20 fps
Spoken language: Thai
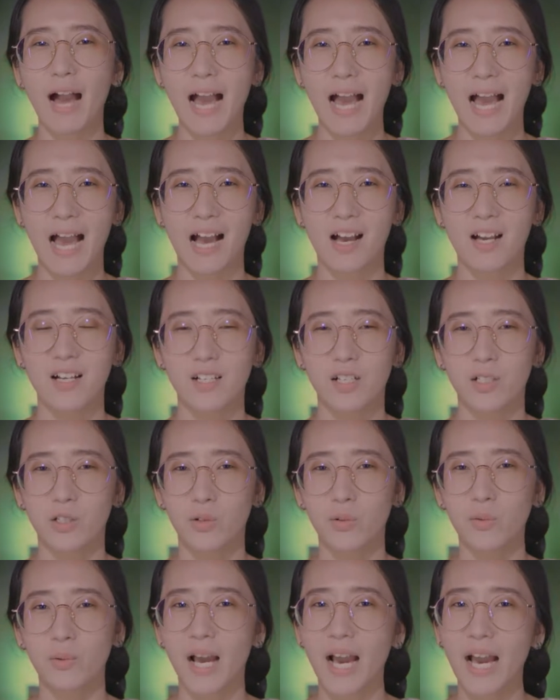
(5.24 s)
ว่า
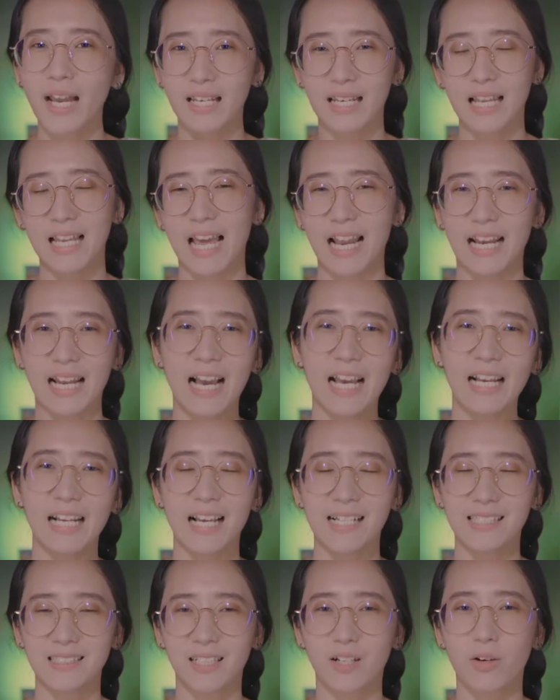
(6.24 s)
ทุกท่านหลายๆท่าน
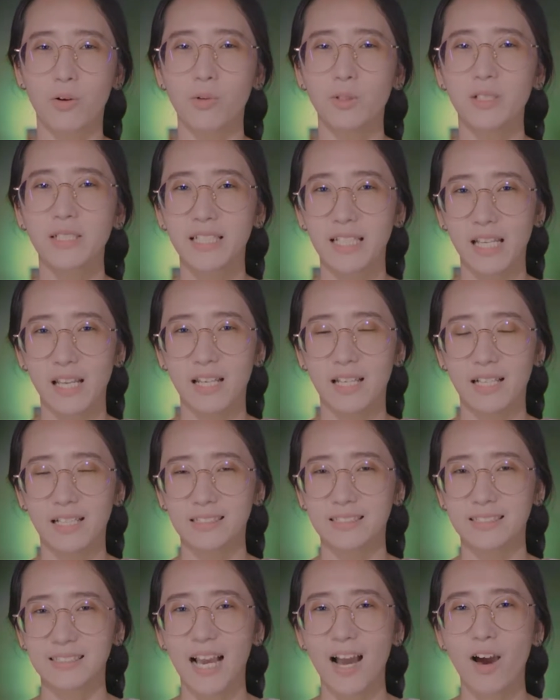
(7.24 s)
อาจจะคุ้นชิน
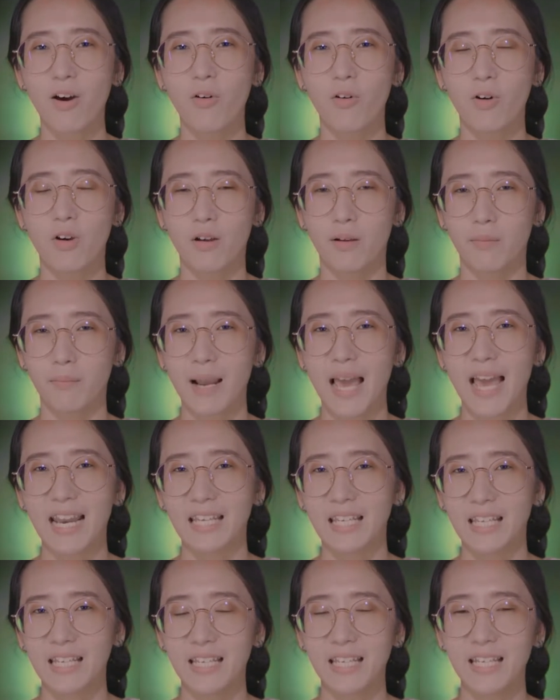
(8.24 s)
เจ้าแบร
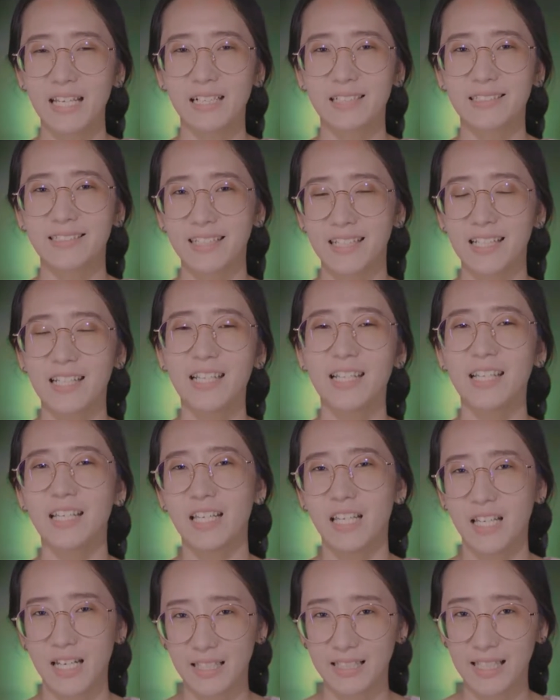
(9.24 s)
นด์นี้ ซีรีส์
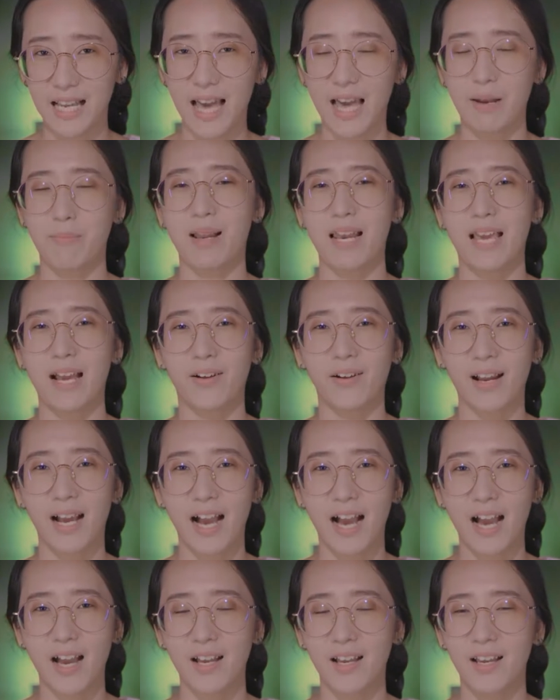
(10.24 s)
นี้ในตลาดมาแล้วนะ
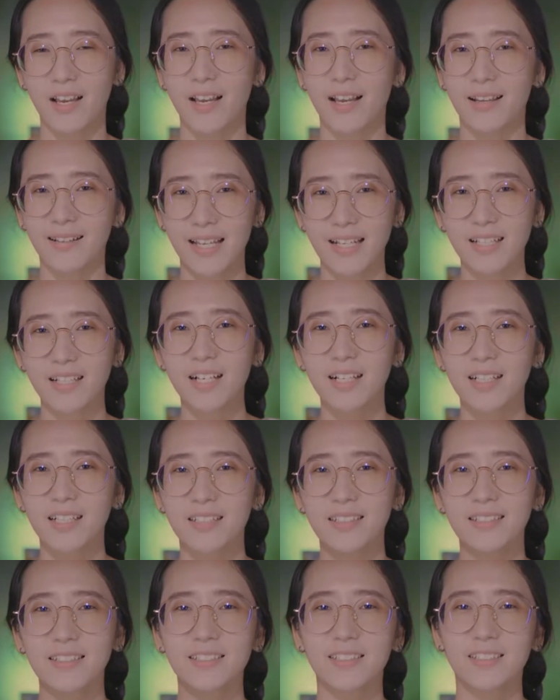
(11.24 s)
คะ นั่นก็
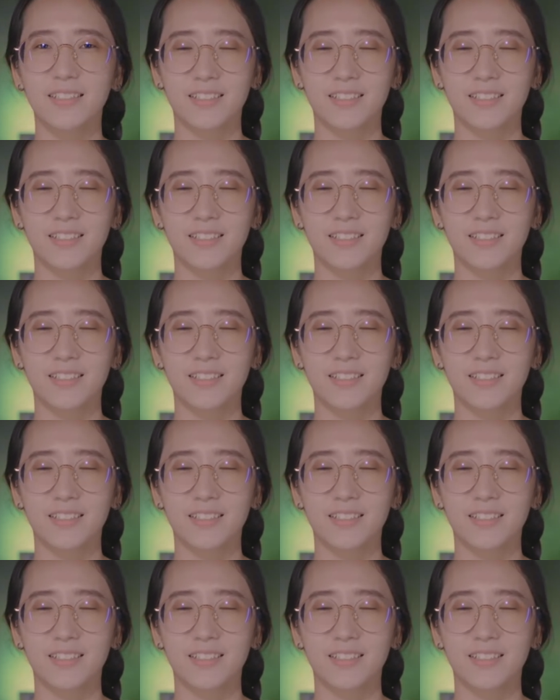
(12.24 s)
คือ